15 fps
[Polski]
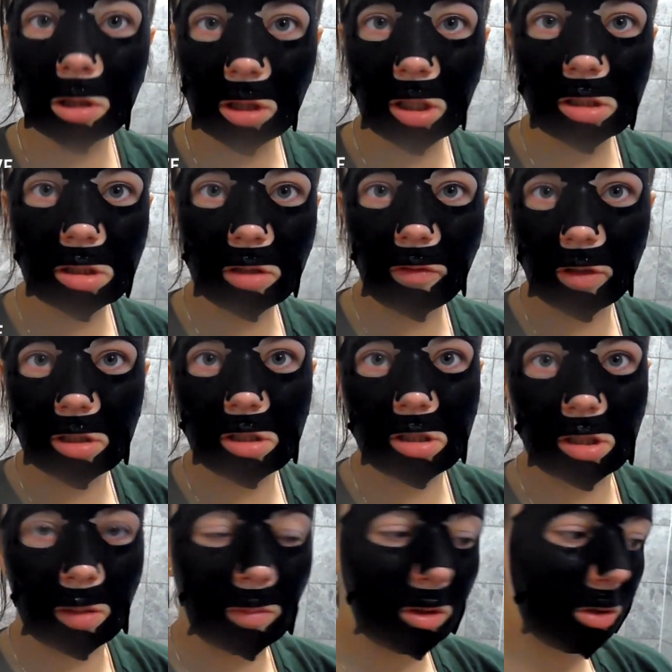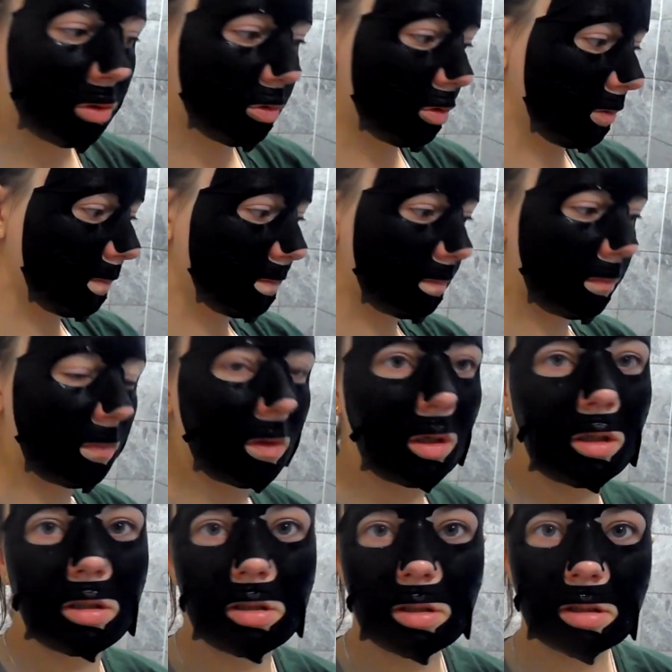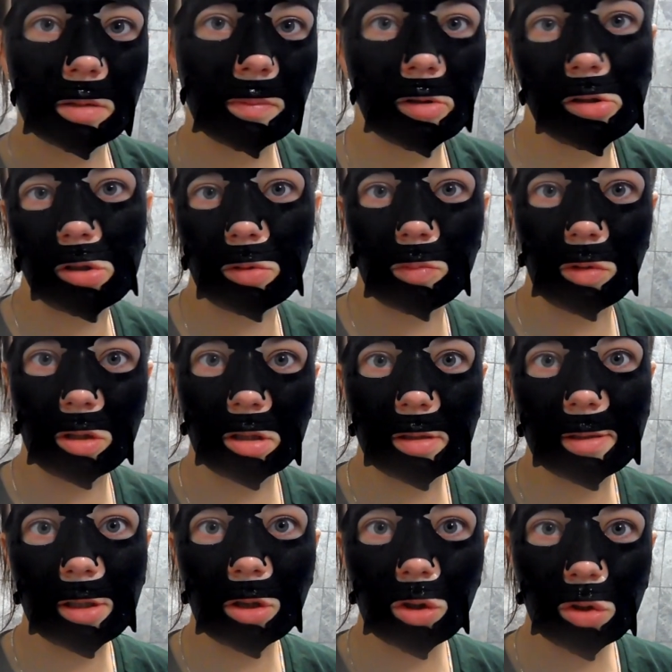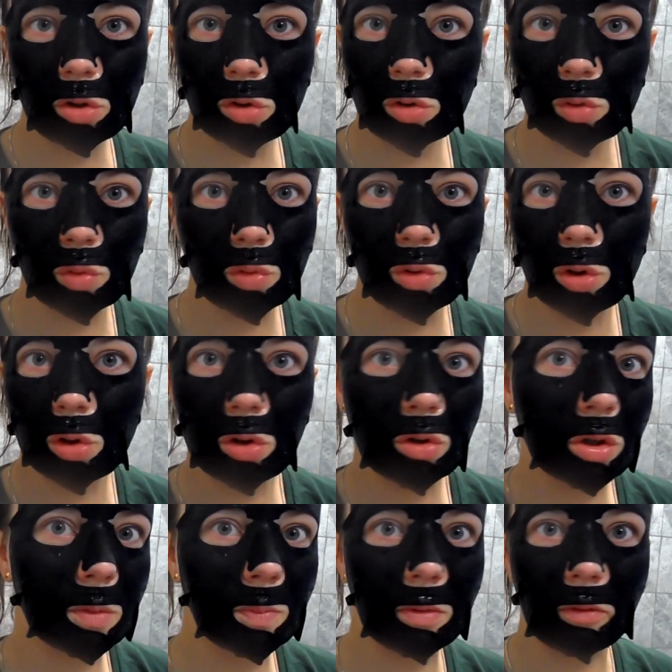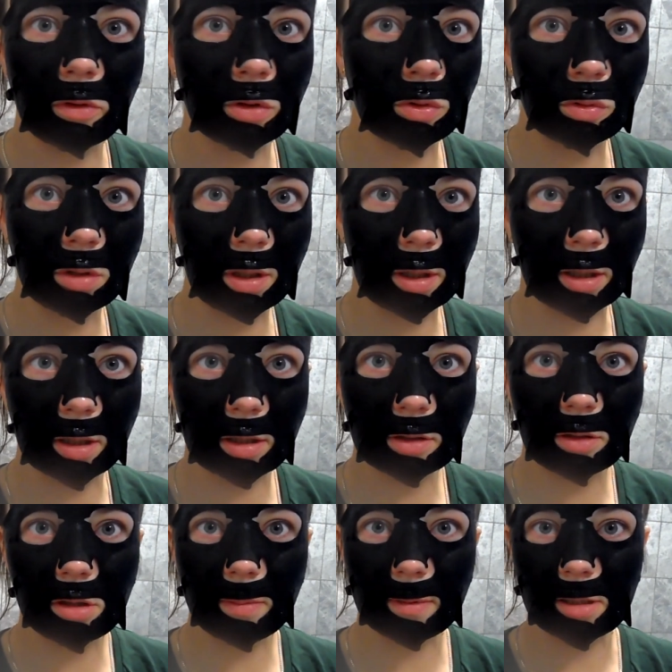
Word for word: 15-20 minut i zobaczymy, co to cudo spowoduje. Do